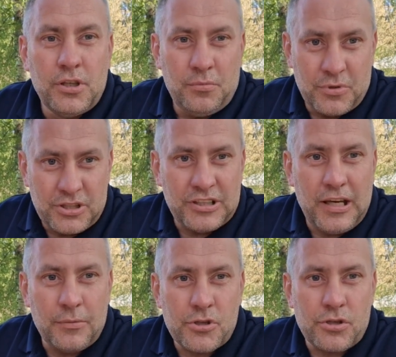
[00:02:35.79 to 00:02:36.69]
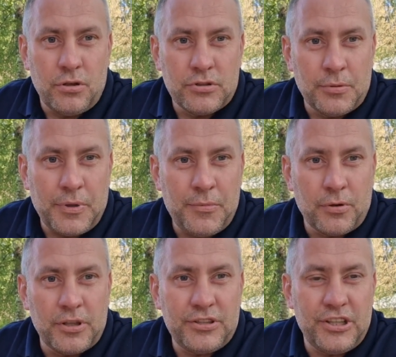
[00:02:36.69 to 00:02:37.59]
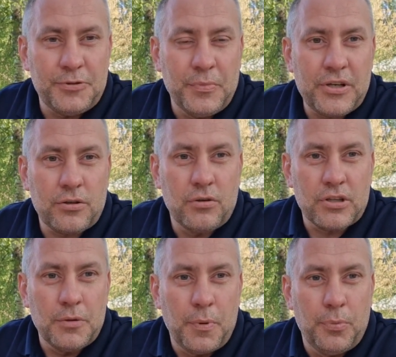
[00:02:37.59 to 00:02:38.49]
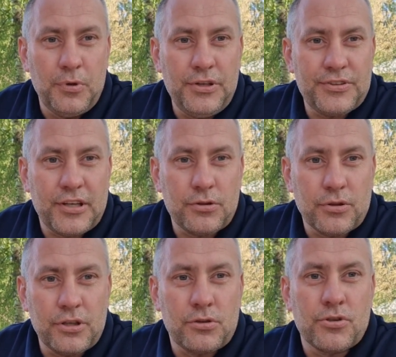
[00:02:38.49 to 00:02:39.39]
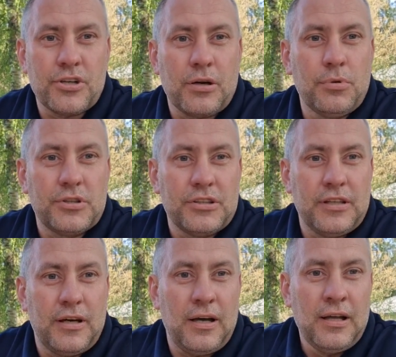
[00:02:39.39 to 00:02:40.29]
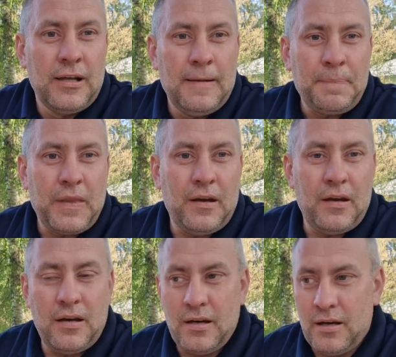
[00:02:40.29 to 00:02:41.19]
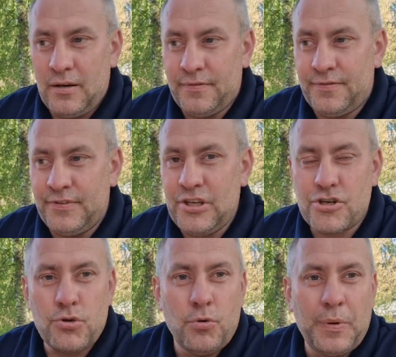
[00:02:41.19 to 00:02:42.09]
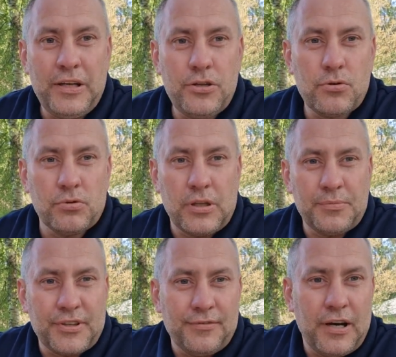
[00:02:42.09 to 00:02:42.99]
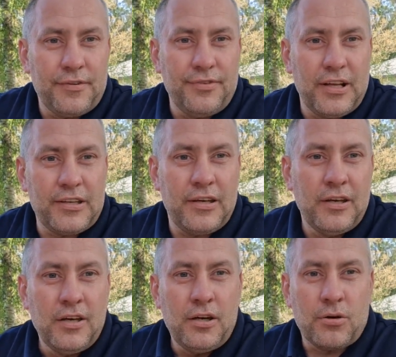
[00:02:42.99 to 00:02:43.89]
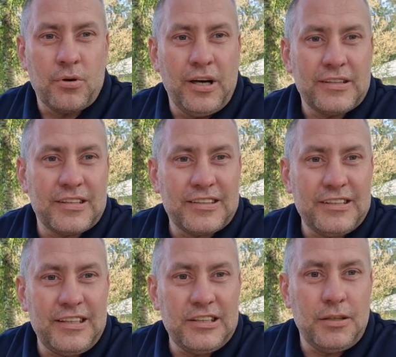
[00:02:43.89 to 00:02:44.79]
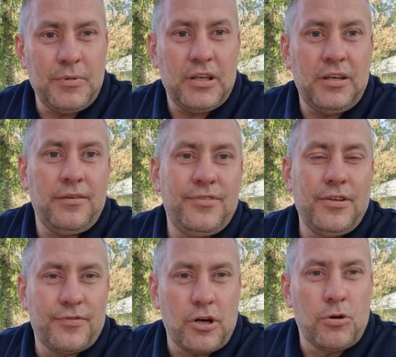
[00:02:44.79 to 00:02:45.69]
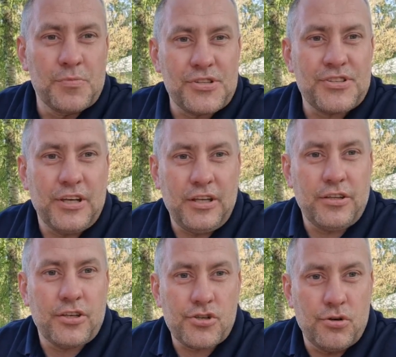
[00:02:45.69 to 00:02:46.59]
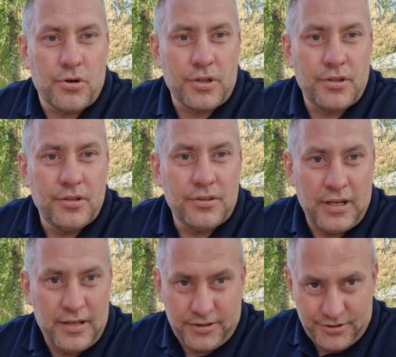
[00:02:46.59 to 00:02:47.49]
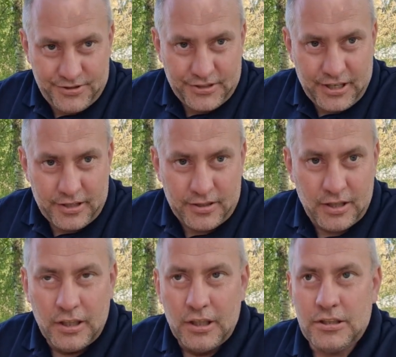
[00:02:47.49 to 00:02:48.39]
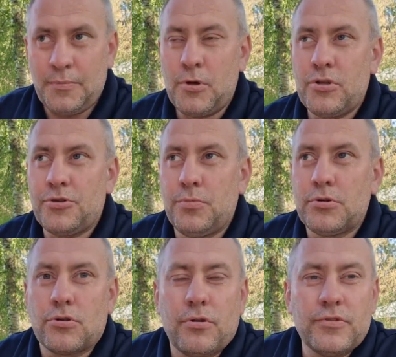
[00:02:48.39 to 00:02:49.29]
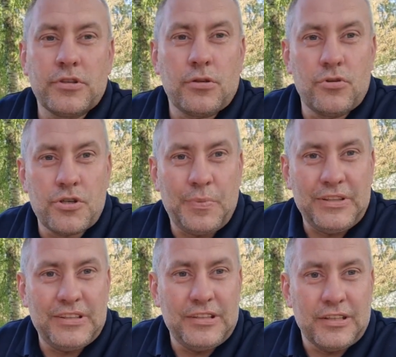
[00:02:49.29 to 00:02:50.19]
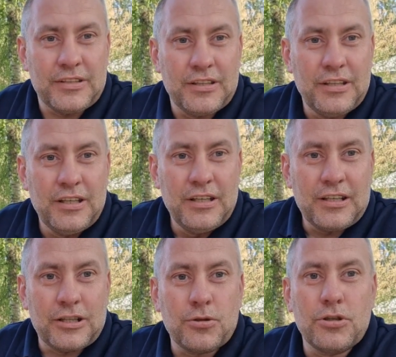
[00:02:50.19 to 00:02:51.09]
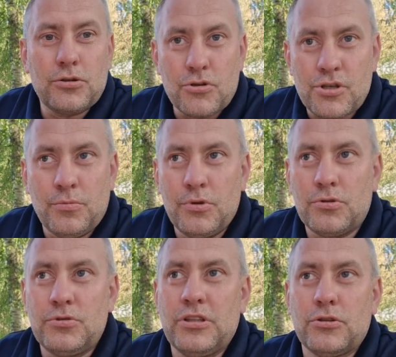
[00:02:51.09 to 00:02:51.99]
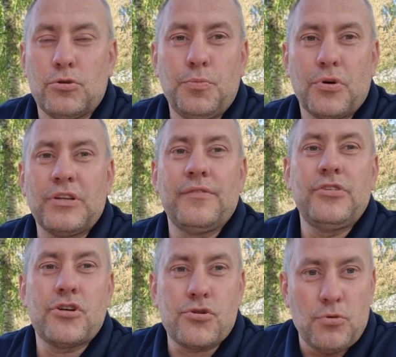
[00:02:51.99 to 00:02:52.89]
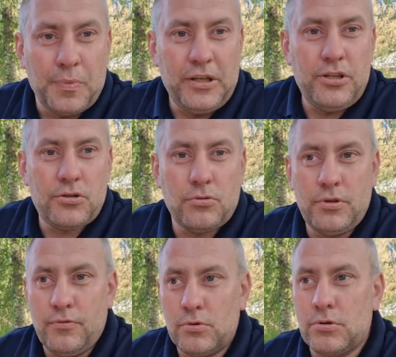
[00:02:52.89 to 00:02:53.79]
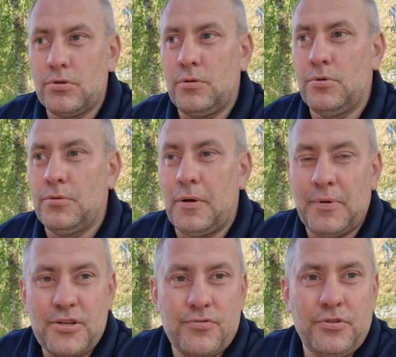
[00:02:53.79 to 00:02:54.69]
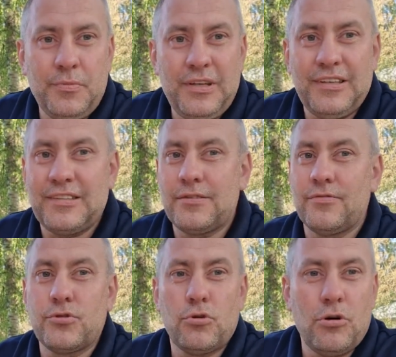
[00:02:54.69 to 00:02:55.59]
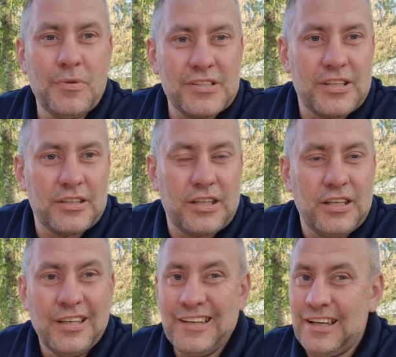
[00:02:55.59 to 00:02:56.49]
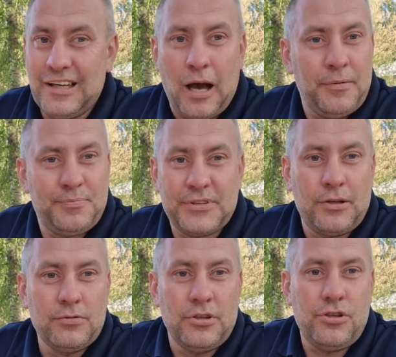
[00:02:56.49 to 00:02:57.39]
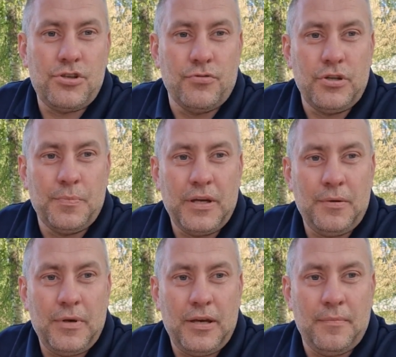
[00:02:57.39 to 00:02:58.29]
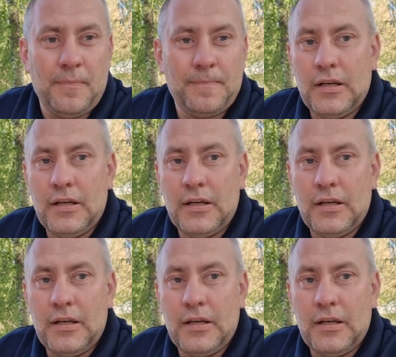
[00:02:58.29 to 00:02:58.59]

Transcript: Мы же знаем, что, вот, например, у нас есть мэр города популист, который тоже работает на э, внешнюю политику, там срывает флаги, ругается с соседями и видим, в каком состоянии наш город. Да, это не секрет. Теперь у нас будет ровно такой же президент который тоже будет делать упор на внешнюю политику, его услуги будем оплачивать мы, и с этого сухом остатке абсолютно ничего не поимеем.